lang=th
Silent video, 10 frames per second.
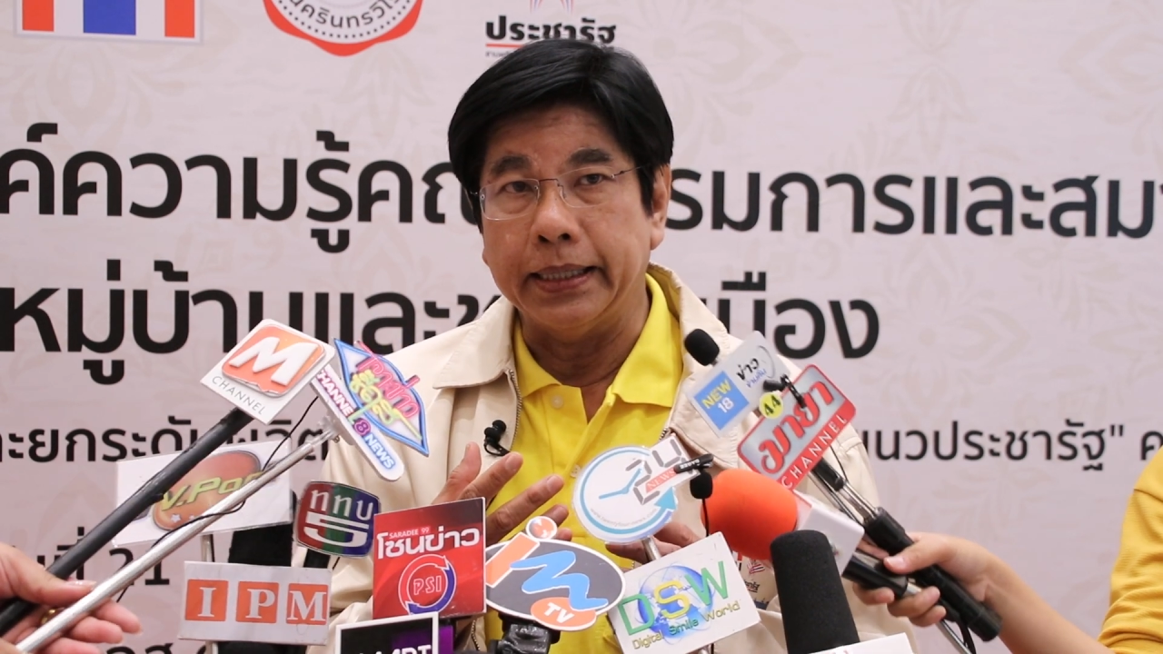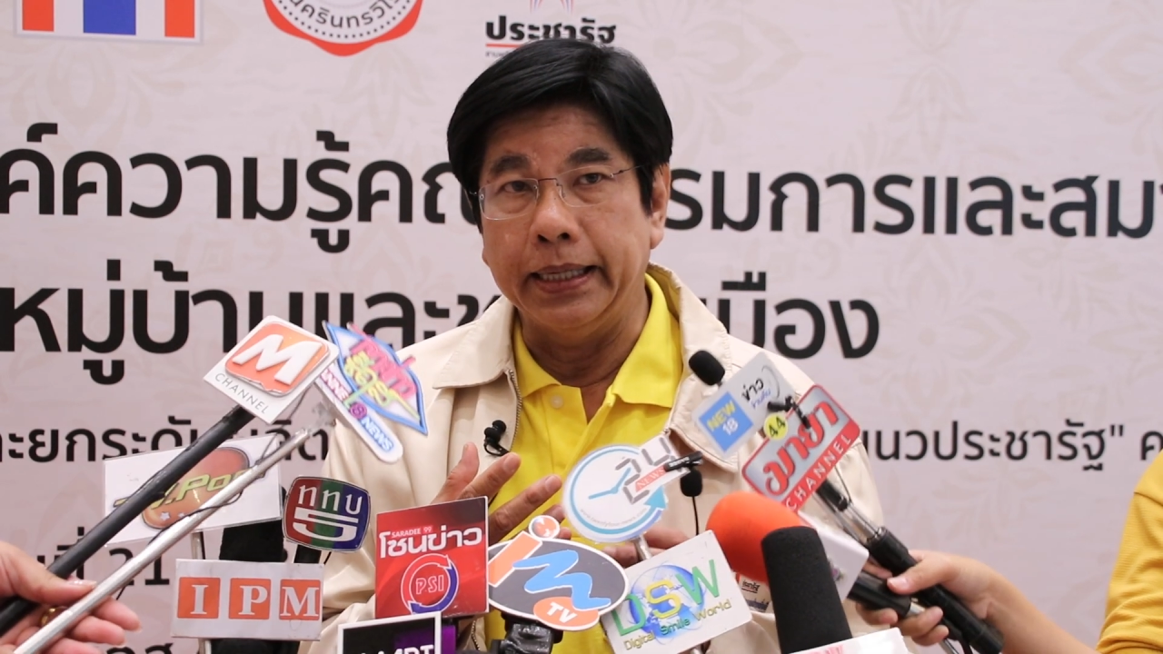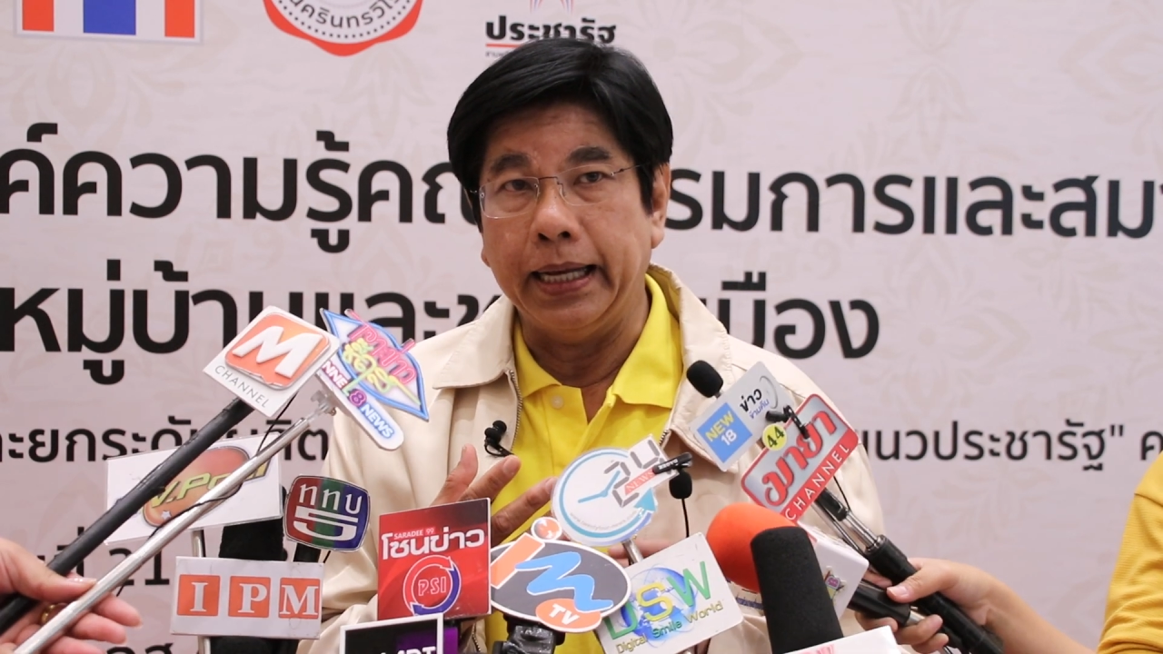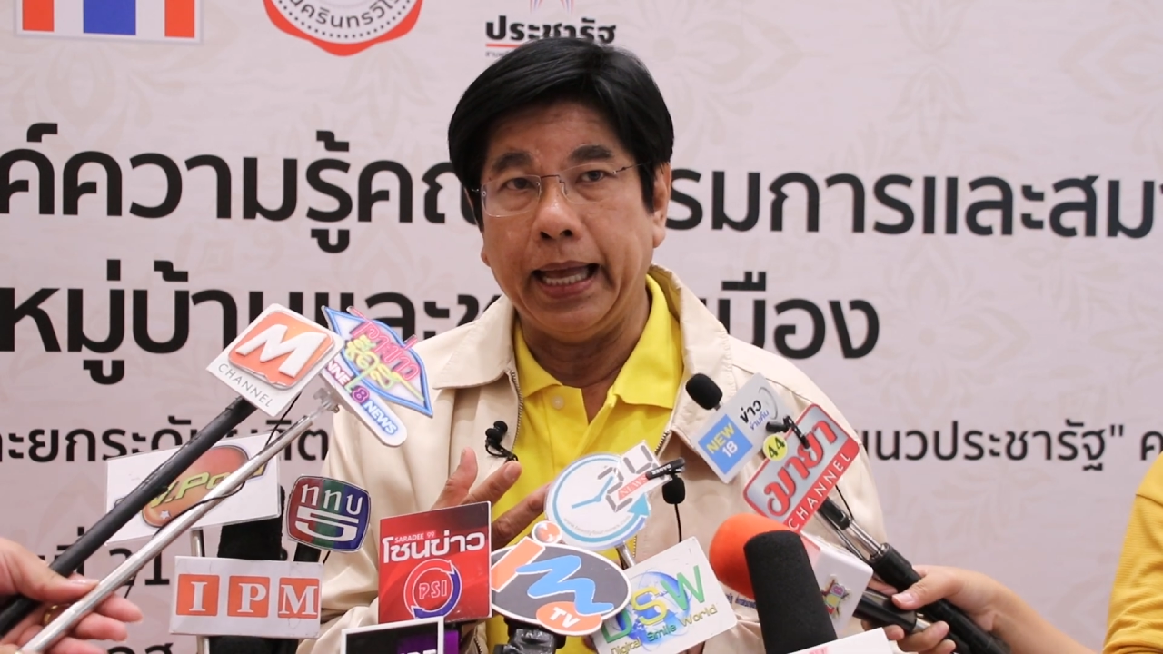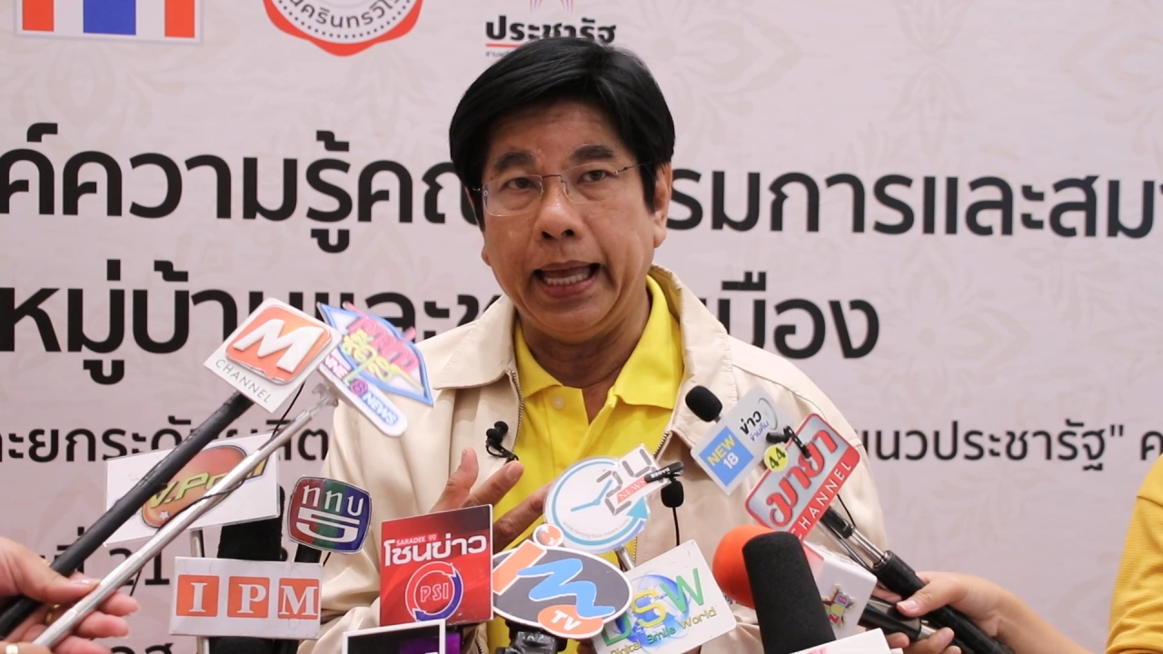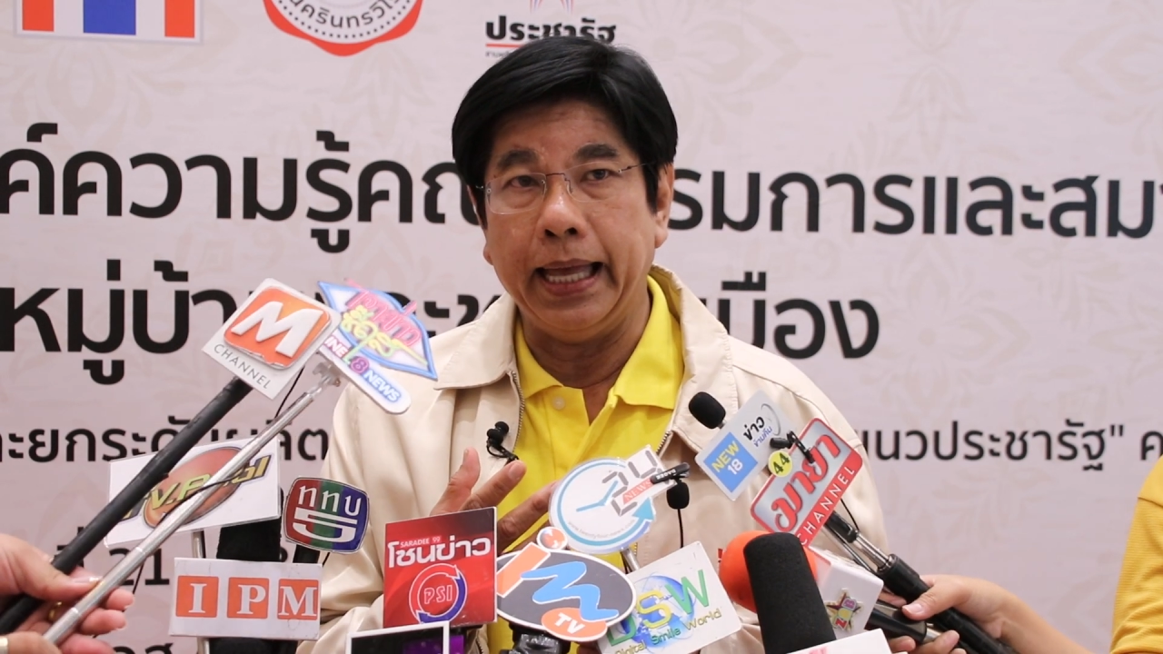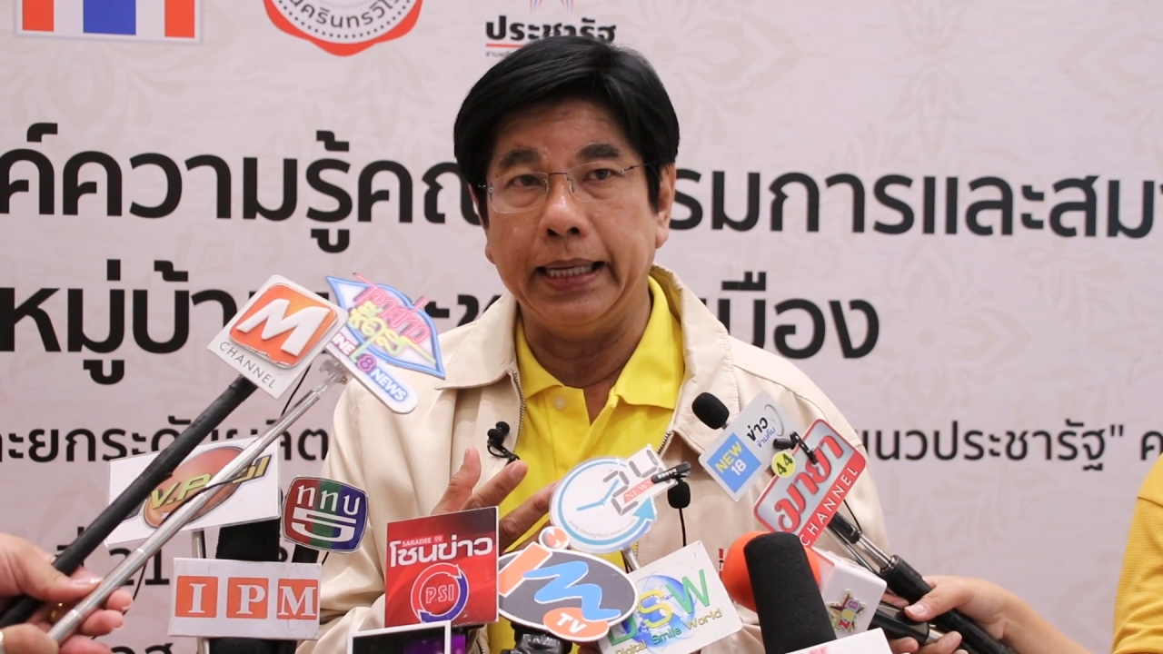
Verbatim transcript: ดสินค้า